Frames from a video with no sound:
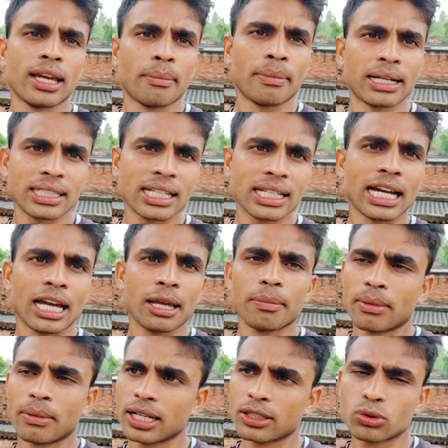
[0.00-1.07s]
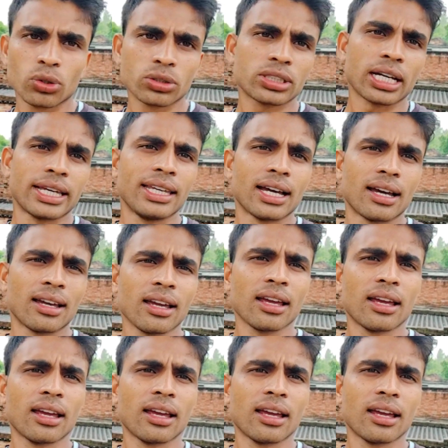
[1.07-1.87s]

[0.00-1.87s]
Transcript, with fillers: मैं सच्चाई मैं जो सही है